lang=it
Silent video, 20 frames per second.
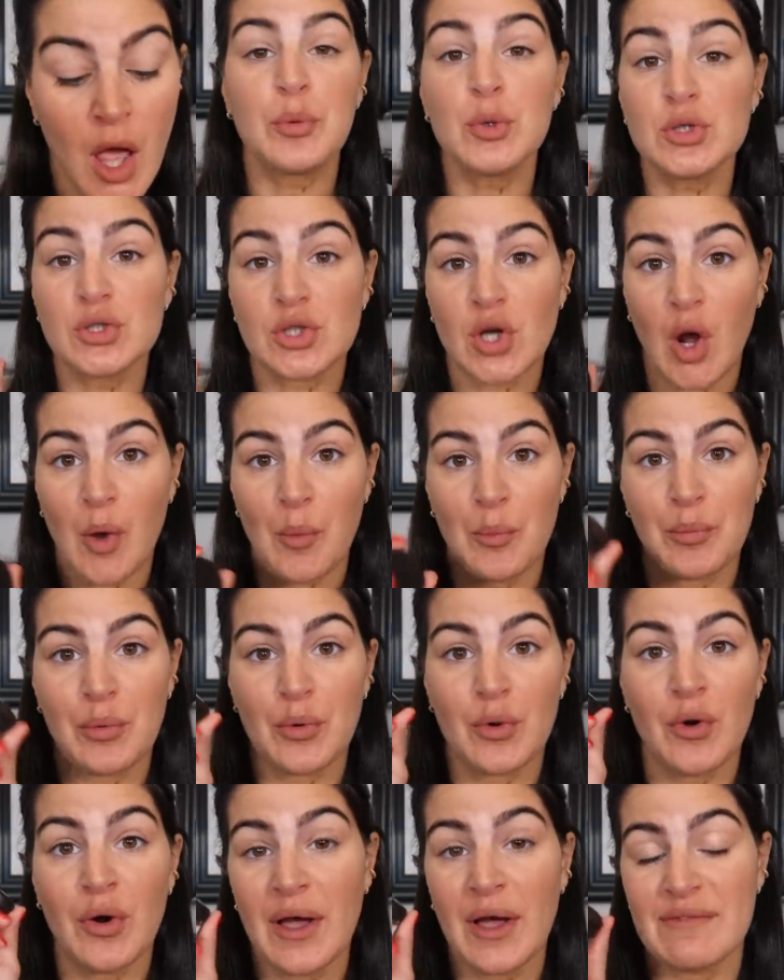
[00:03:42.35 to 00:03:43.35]

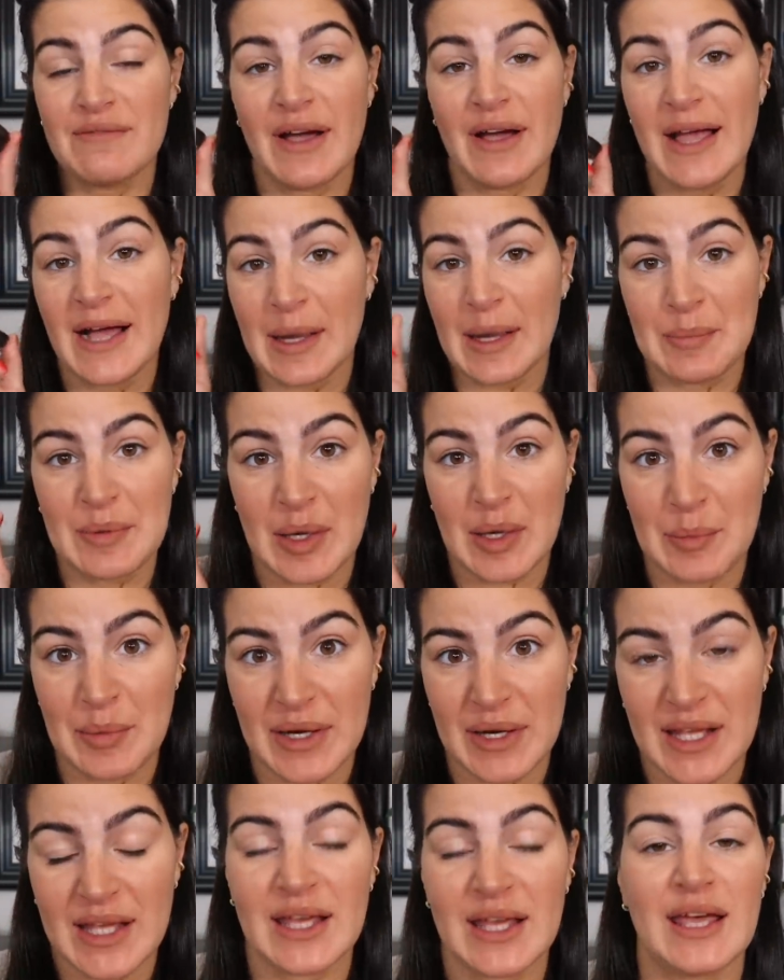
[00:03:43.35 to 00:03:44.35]
Purtroppo, e vai a capire
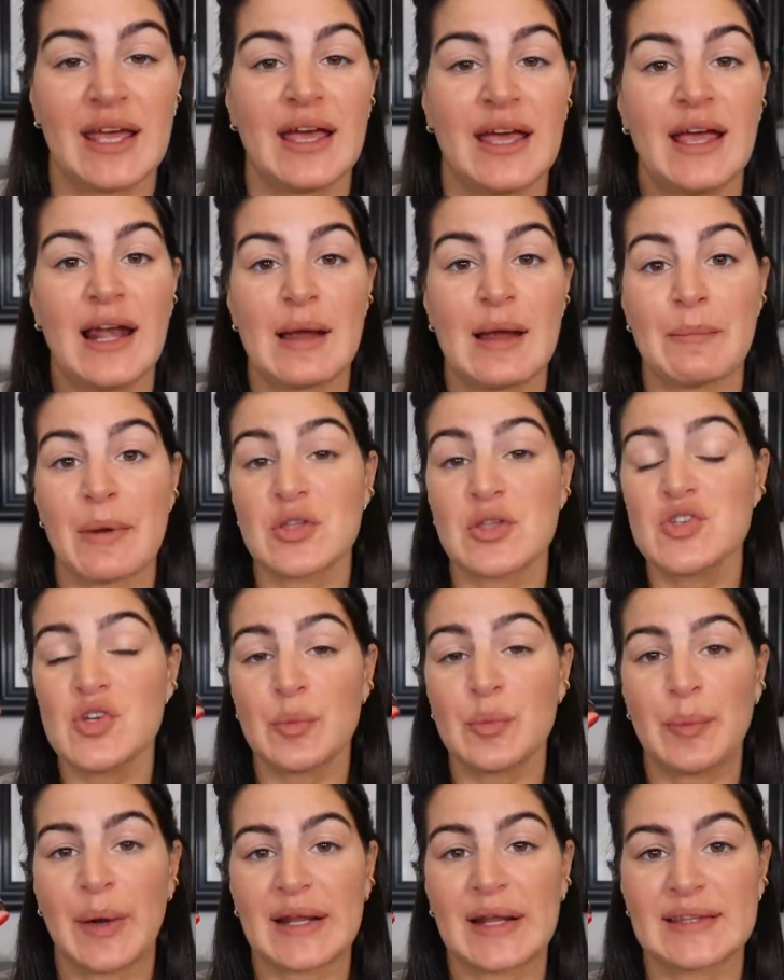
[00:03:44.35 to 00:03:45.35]
perché, la
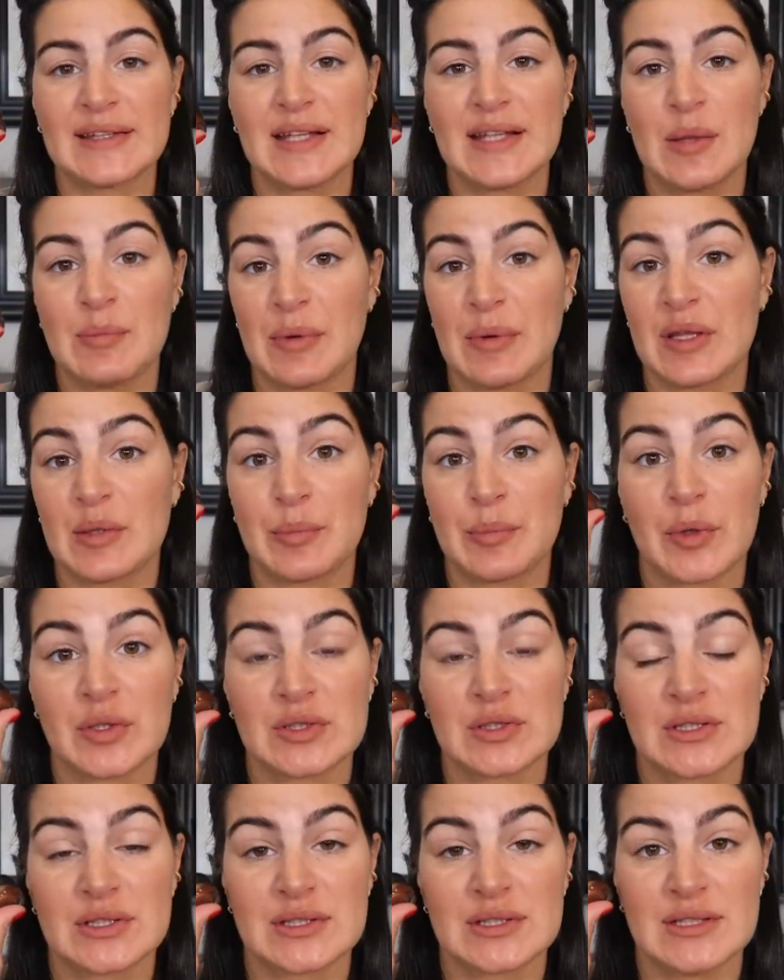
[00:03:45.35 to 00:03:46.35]
maggior parte dei Paint
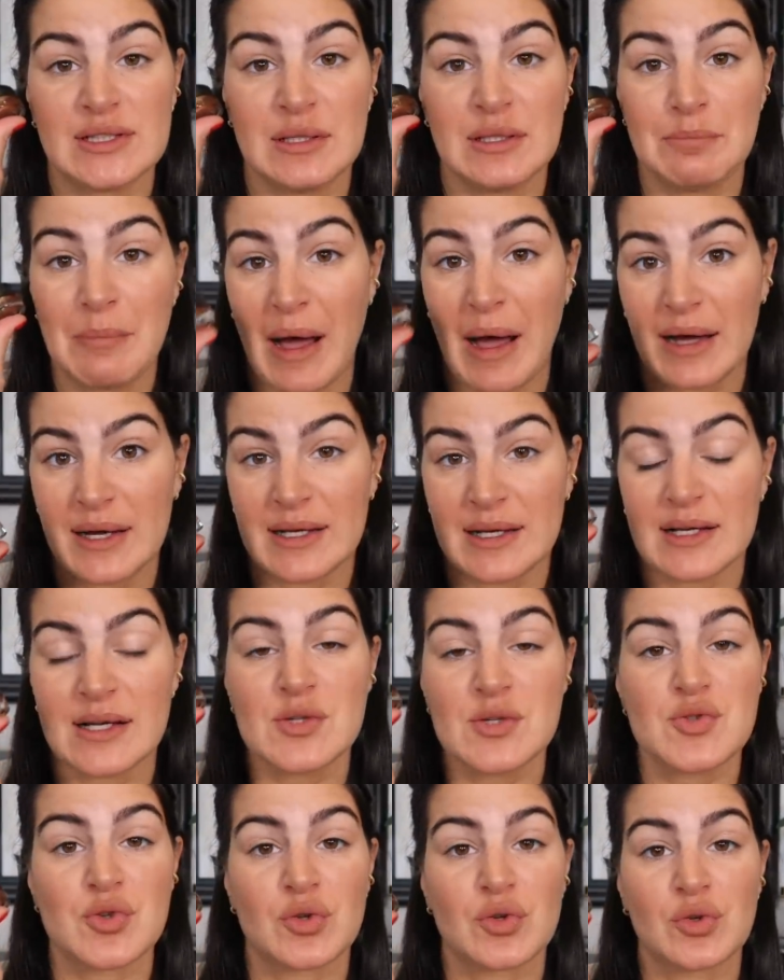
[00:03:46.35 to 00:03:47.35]
Pot di
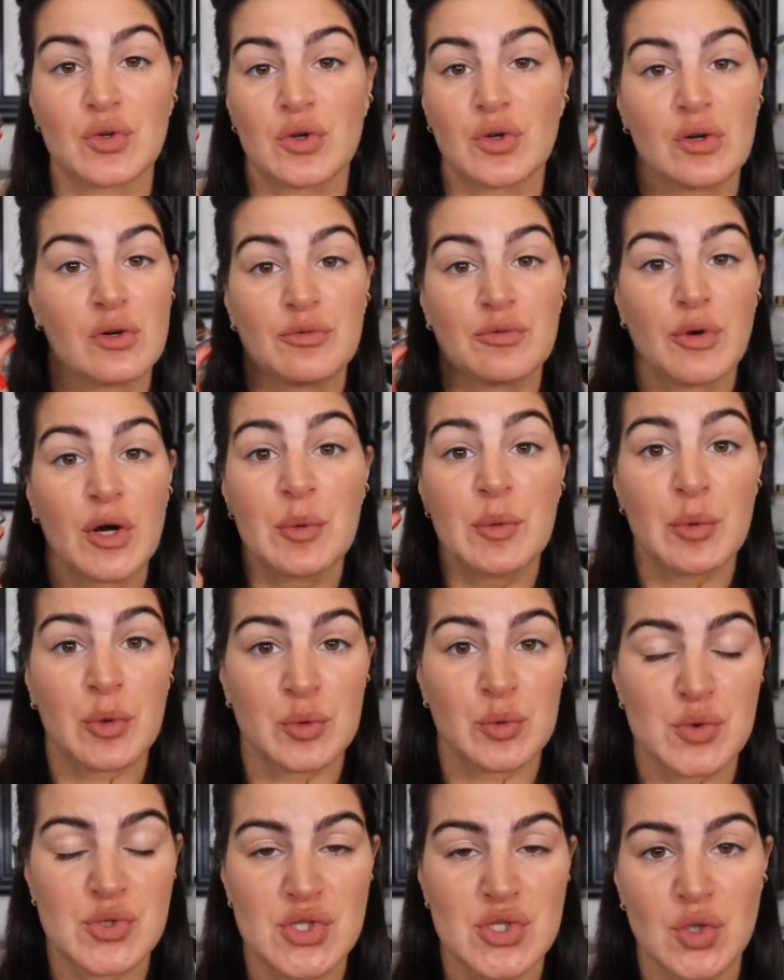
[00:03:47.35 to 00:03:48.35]
MAC sono fuori
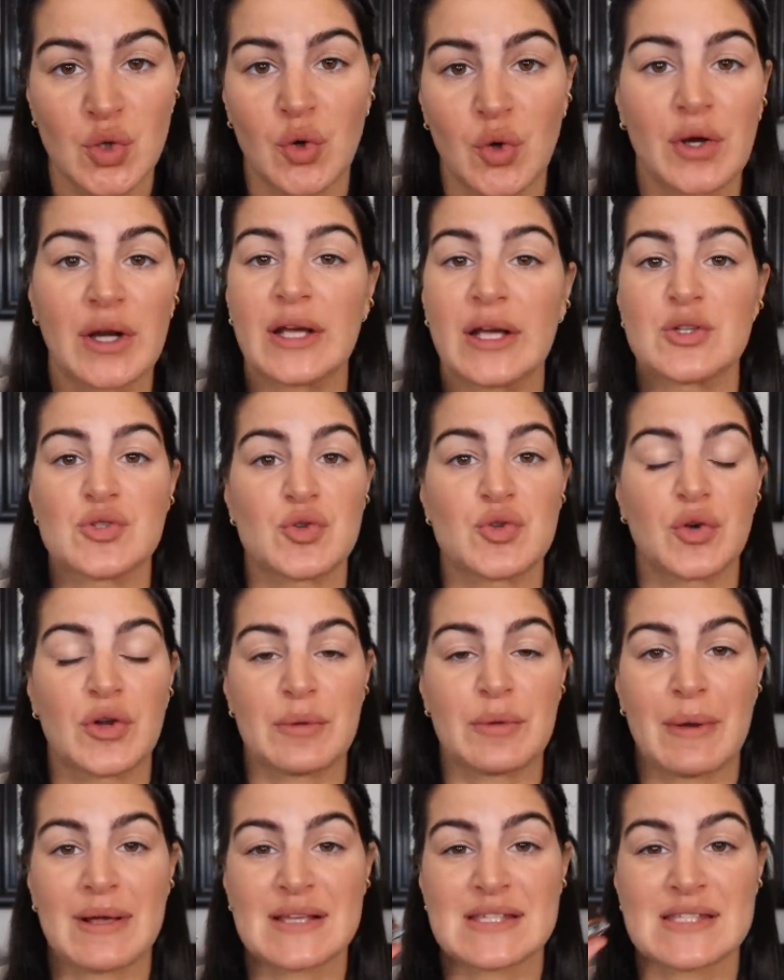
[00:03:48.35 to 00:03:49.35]
produzione, sono
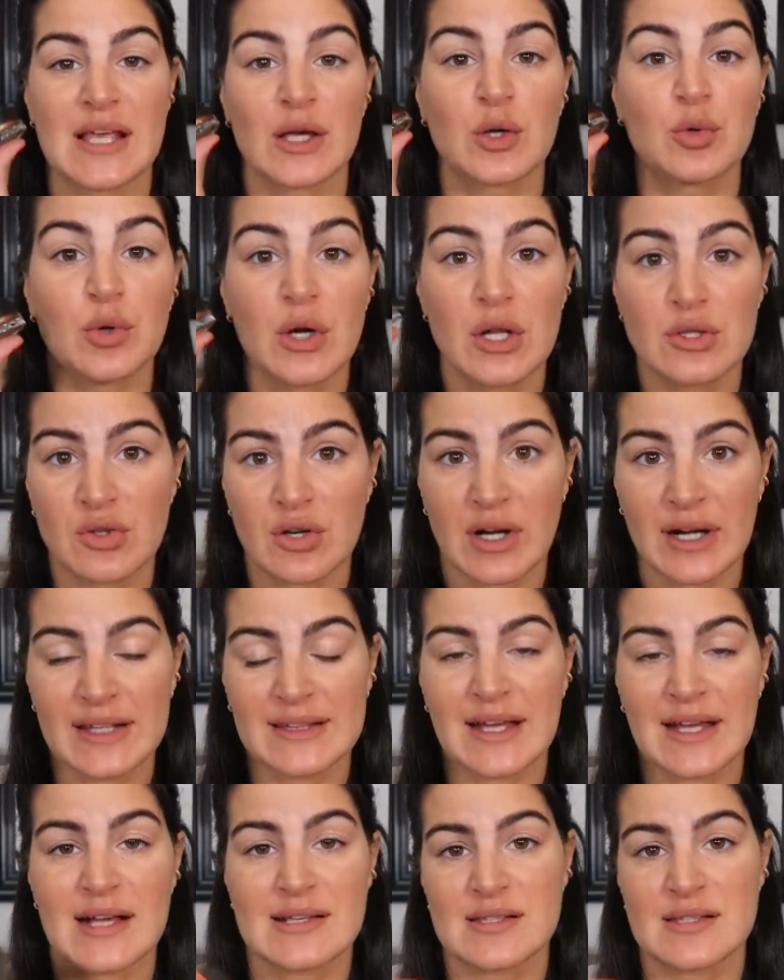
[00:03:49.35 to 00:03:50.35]
rimaste alcune
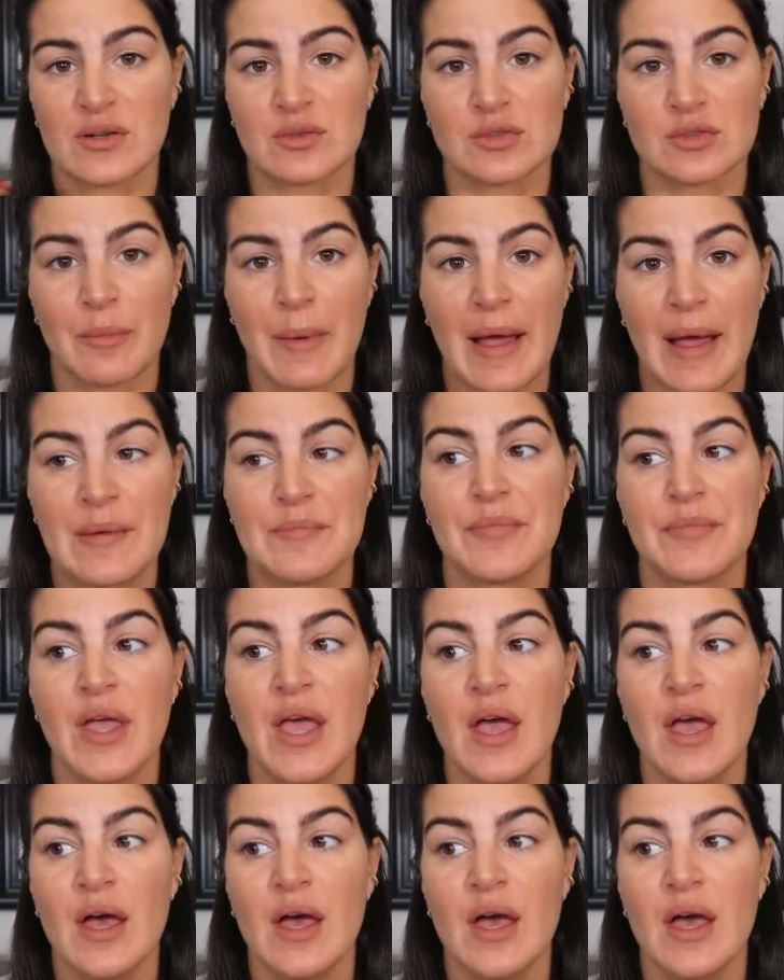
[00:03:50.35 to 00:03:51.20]
tonalità secondo me